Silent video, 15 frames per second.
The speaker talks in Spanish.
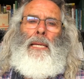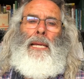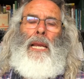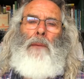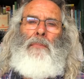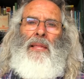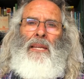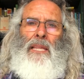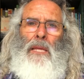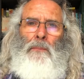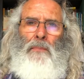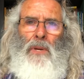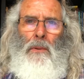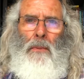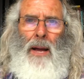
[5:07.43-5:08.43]
Y la madre
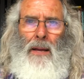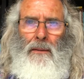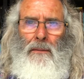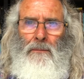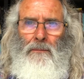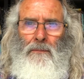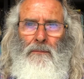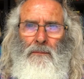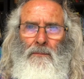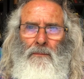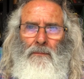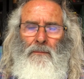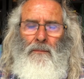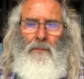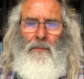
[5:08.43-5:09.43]
de Piba
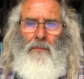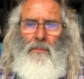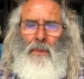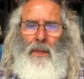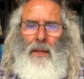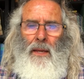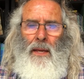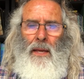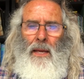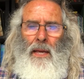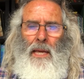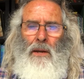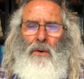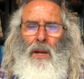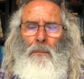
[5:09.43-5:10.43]

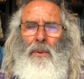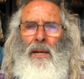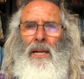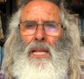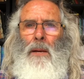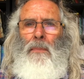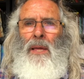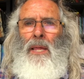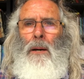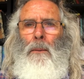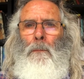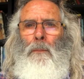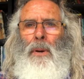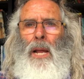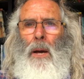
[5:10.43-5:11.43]
era una perra
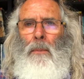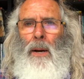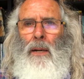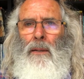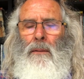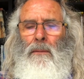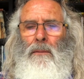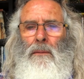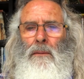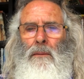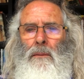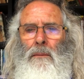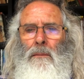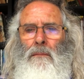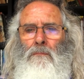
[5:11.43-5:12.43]
llamada Brava,
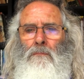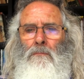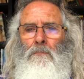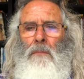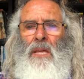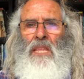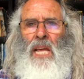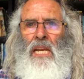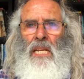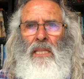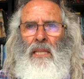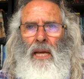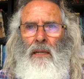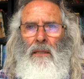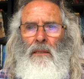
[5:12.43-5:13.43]

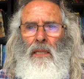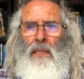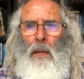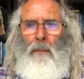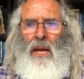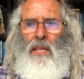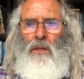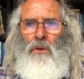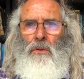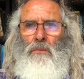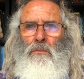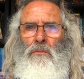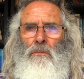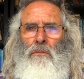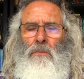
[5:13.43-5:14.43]
medianita de tamaño,
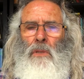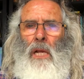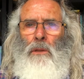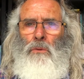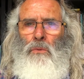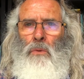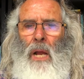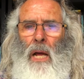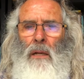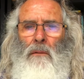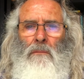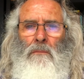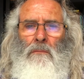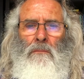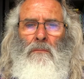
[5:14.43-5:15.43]
de
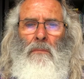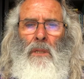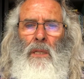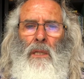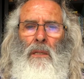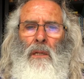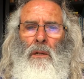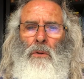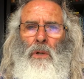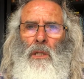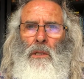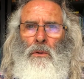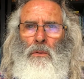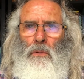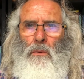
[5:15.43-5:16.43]
altura, ¿eh? de
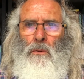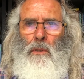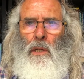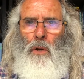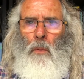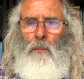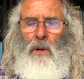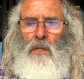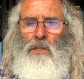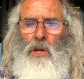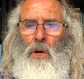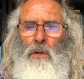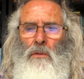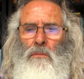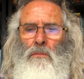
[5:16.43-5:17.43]
longitud, de
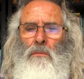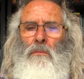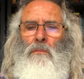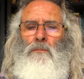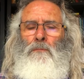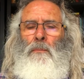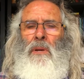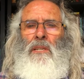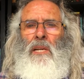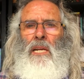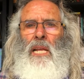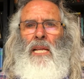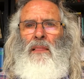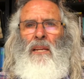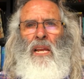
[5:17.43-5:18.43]
complexión,
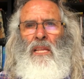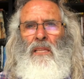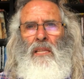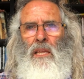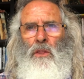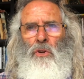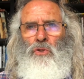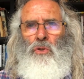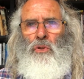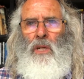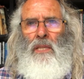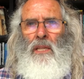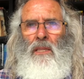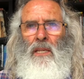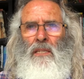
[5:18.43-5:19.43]
pesaría 32 o
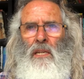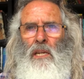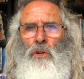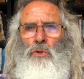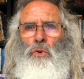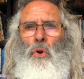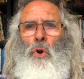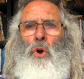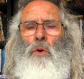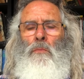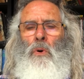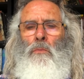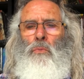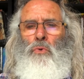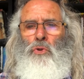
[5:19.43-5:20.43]
33 kilos
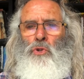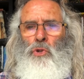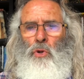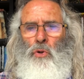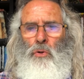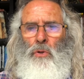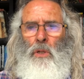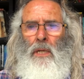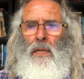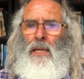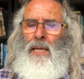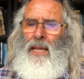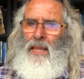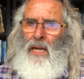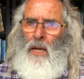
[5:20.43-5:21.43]
como mucho.
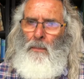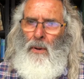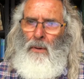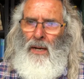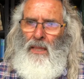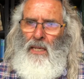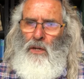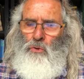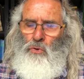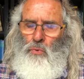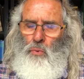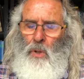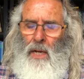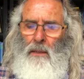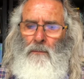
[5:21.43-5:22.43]
Era de capa bardina
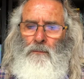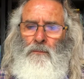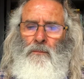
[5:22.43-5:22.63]
oscura.